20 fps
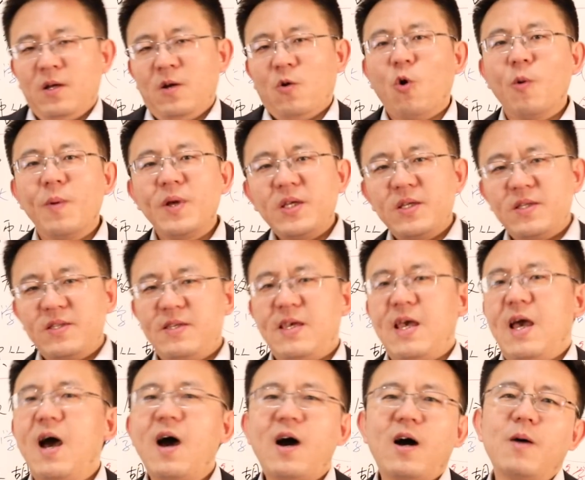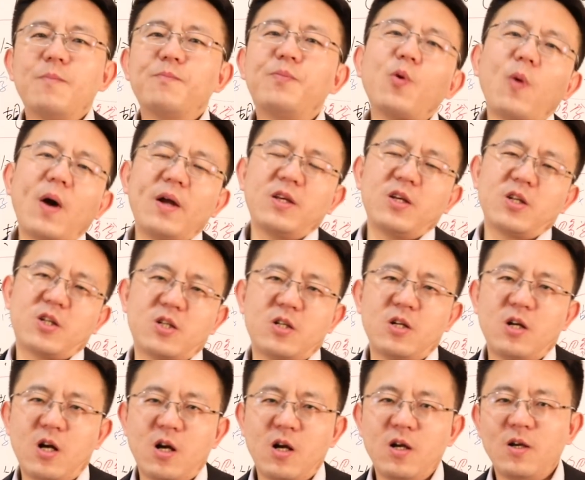我们以前啊，不管你
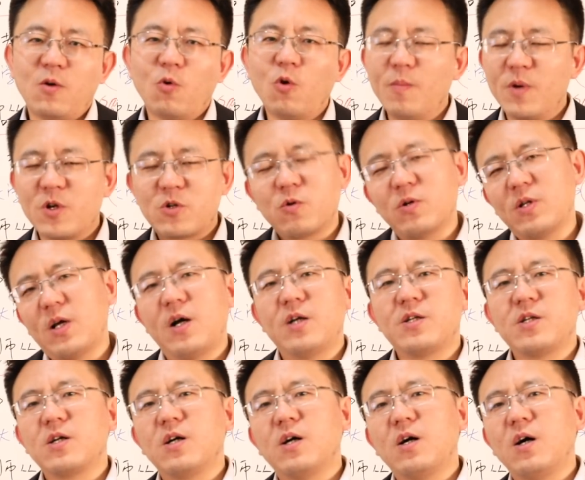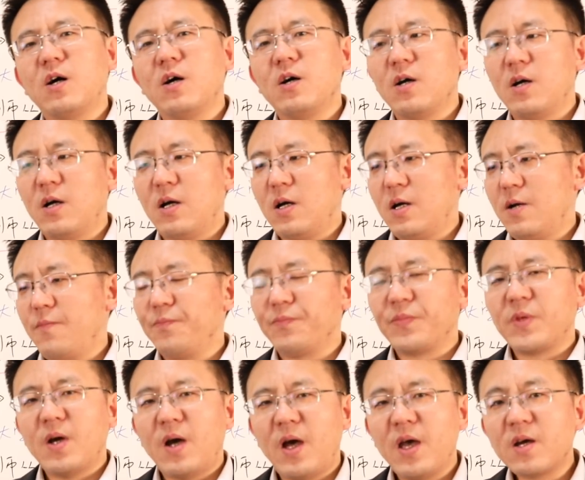是我们说的这个呃
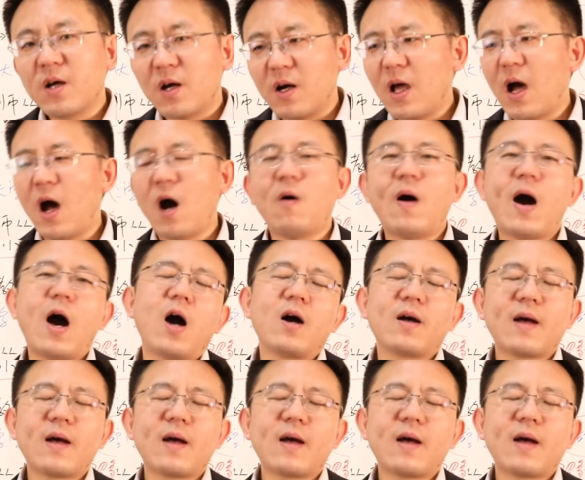黑格尔也好啊，